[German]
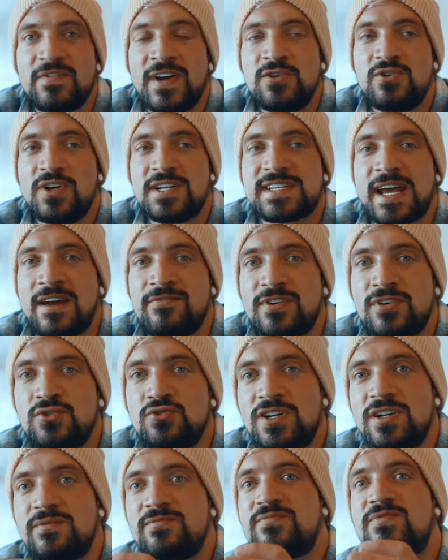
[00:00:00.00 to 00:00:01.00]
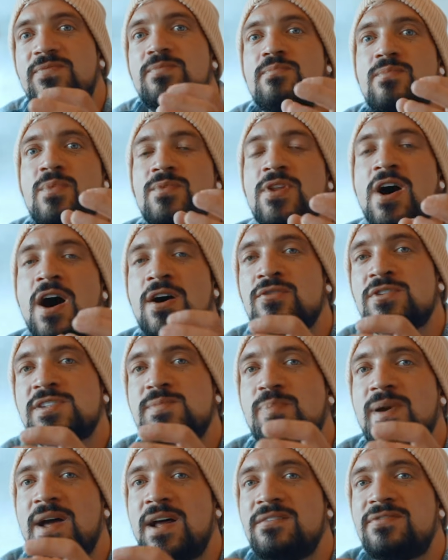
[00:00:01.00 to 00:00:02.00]
Wenn du jetzt einfach nur einen
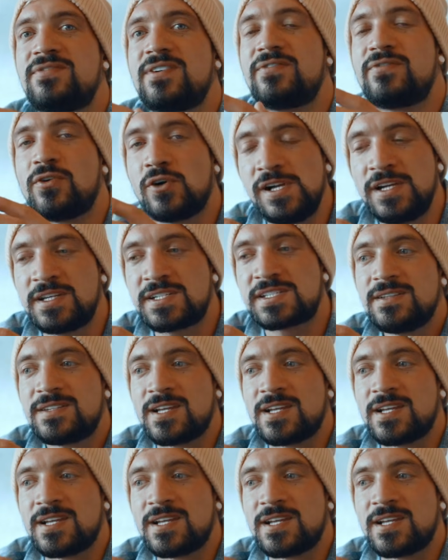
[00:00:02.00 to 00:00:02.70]
Nahrungsplan verfolgst,